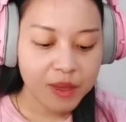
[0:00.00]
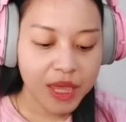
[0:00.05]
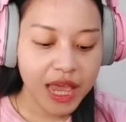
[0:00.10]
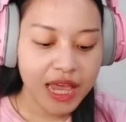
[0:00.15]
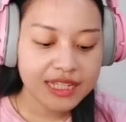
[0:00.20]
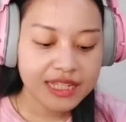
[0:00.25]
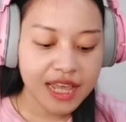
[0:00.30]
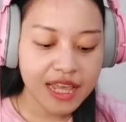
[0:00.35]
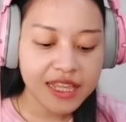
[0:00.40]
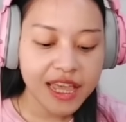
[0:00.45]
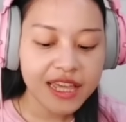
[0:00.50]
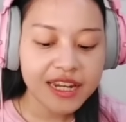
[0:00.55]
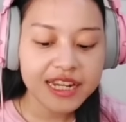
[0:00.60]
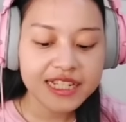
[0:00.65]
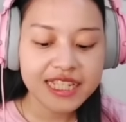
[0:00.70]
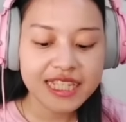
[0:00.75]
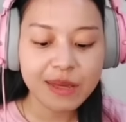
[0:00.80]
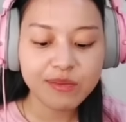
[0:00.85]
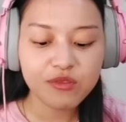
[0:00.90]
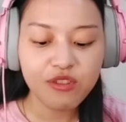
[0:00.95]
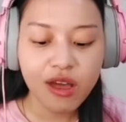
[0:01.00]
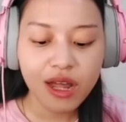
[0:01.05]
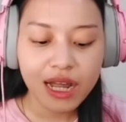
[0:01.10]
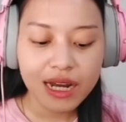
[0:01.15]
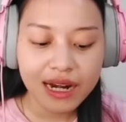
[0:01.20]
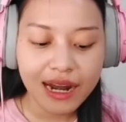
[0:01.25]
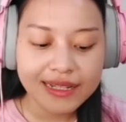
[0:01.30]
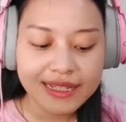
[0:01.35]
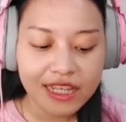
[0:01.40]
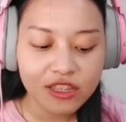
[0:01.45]
biasanya di setiap ruang
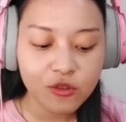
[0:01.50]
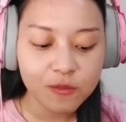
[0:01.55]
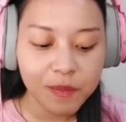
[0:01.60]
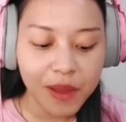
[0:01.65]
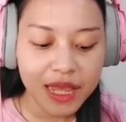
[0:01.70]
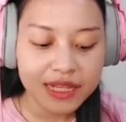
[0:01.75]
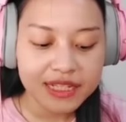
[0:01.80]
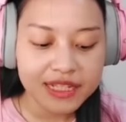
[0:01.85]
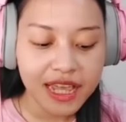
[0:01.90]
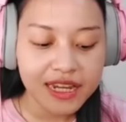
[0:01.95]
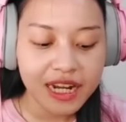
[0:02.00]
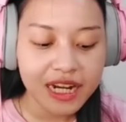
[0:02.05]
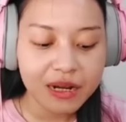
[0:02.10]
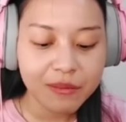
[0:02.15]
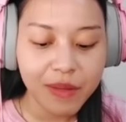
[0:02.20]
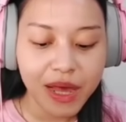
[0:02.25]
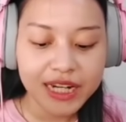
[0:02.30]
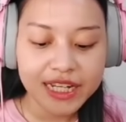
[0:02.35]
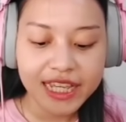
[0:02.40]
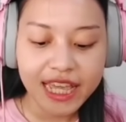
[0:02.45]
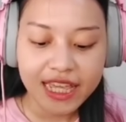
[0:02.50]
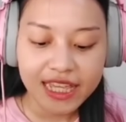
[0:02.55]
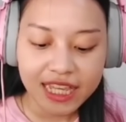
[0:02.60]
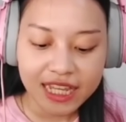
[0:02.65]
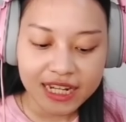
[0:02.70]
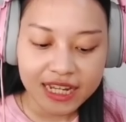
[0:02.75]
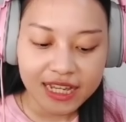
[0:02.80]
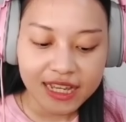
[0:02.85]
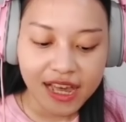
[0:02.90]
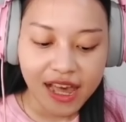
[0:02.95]
kelas itu pasti ada lemari kayak
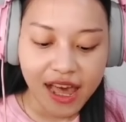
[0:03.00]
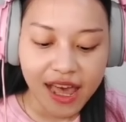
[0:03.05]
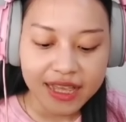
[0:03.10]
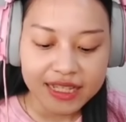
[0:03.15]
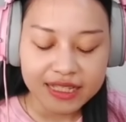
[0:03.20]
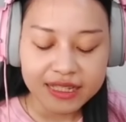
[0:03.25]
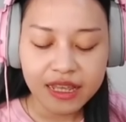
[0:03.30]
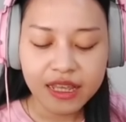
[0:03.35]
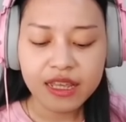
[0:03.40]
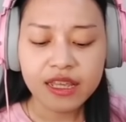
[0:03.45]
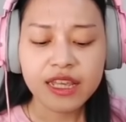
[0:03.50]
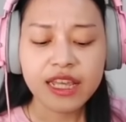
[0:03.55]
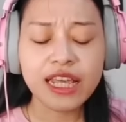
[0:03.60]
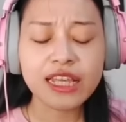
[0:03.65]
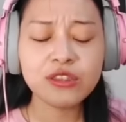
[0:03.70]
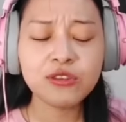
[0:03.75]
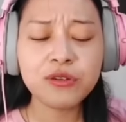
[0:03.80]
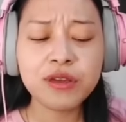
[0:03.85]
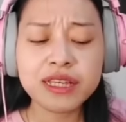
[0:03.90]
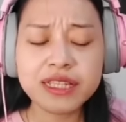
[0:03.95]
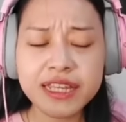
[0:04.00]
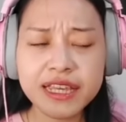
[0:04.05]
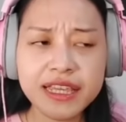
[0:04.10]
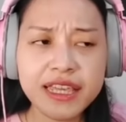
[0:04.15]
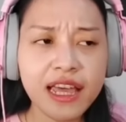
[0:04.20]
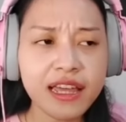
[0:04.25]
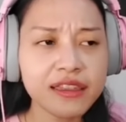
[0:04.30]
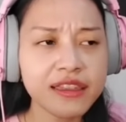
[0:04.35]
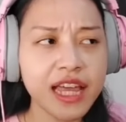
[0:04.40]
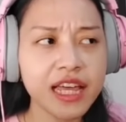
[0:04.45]
gini guys. Itu
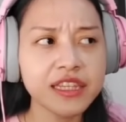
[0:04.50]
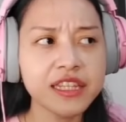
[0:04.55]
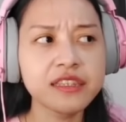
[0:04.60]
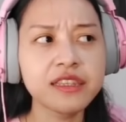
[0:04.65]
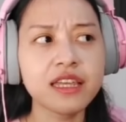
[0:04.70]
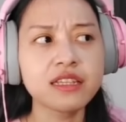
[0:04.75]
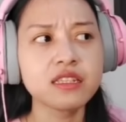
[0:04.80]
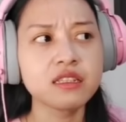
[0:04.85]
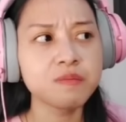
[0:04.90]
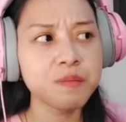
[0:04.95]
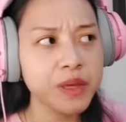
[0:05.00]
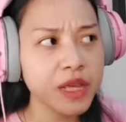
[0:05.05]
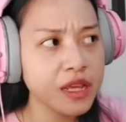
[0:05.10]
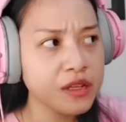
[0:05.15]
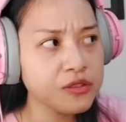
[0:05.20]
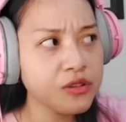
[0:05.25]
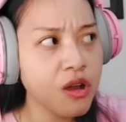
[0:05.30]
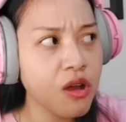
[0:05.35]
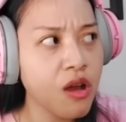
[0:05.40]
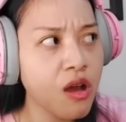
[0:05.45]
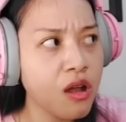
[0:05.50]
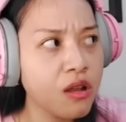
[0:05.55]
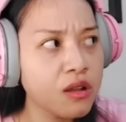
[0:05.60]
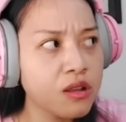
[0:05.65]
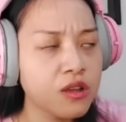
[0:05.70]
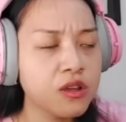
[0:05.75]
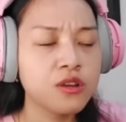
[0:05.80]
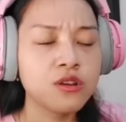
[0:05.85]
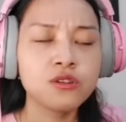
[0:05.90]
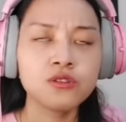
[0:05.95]
isinya entah tinta
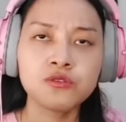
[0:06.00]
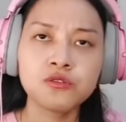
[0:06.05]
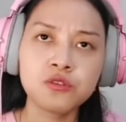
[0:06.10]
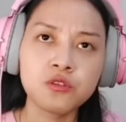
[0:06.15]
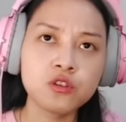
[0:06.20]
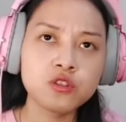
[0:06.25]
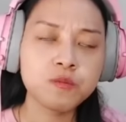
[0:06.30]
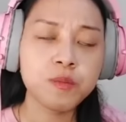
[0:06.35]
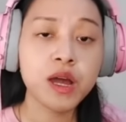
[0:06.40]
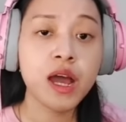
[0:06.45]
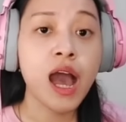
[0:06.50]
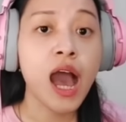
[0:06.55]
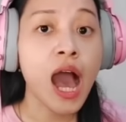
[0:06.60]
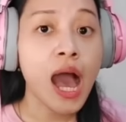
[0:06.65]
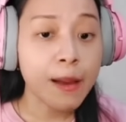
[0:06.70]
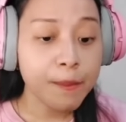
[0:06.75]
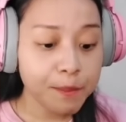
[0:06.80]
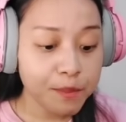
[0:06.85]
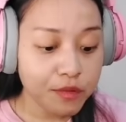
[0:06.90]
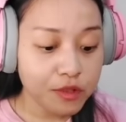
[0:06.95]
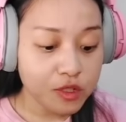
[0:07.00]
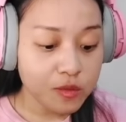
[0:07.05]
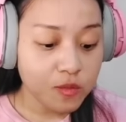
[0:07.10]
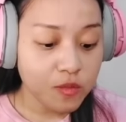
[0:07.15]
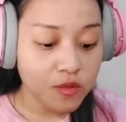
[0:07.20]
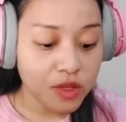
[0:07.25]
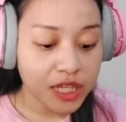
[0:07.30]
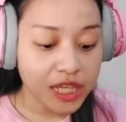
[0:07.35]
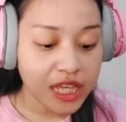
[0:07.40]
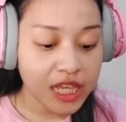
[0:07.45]
spidol, terus penghapus
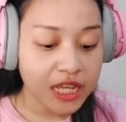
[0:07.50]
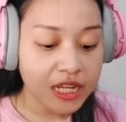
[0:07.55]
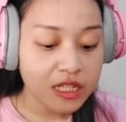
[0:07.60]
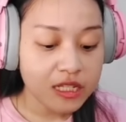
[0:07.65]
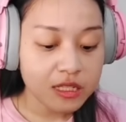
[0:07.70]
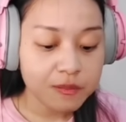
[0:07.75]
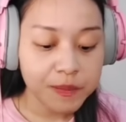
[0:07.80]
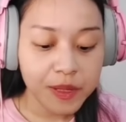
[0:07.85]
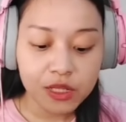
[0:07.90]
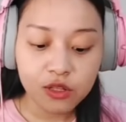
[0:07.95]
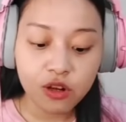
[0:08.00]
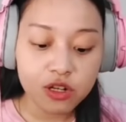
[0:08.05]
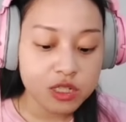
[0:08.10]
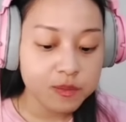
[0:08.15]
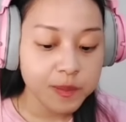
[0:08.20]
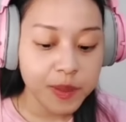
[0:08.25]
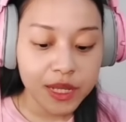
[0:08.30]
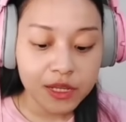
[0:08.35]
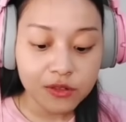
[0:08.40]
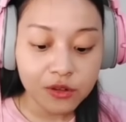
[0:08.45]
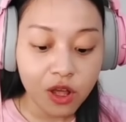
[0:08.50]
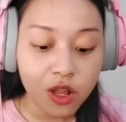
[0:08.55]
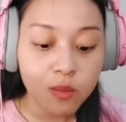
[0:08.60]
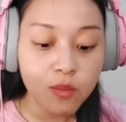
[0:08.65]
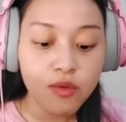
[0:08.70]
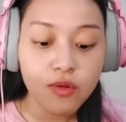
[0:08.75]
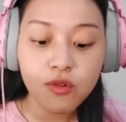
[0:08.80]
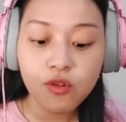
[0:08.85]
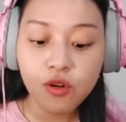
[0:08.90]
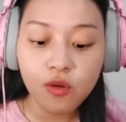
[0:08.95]
mungkin, spidol-spidol,
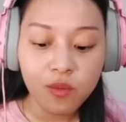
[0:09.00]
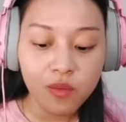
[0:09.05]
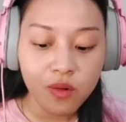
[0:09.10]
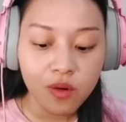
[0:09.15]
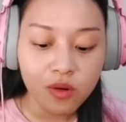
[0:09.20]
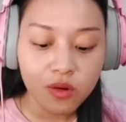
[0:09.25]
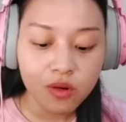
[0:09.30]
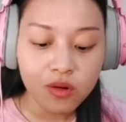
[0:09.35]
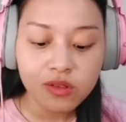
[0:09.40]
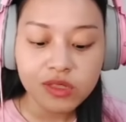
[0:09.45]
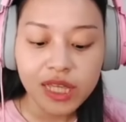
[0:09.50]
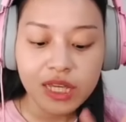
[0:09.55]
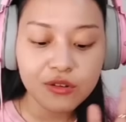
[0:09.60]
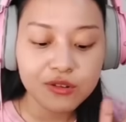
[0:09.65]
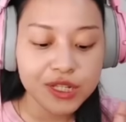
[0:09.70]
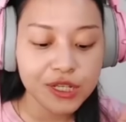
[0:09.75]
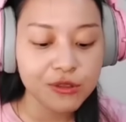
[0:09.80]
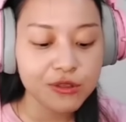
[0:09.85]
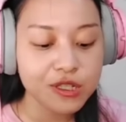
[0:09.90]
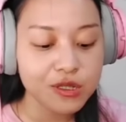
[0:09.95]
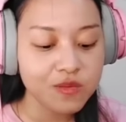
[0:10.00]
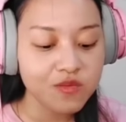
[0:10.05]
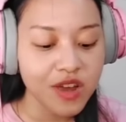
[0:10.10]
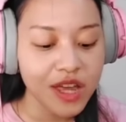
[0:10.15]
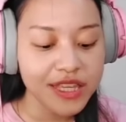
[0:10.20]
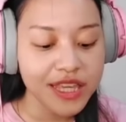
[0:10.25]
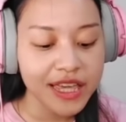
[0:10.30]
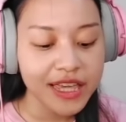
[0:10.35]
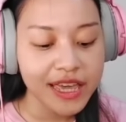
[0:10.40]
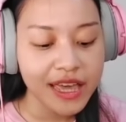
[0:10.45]
buku-buku, taruh situ
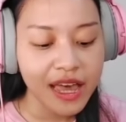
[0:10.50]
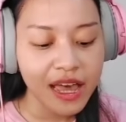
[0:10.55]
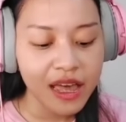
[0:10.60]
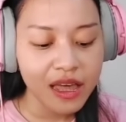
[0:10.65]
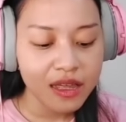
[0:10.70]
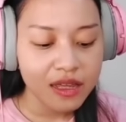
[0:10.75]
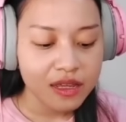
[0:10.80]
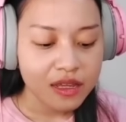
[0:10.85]
semuanya ya.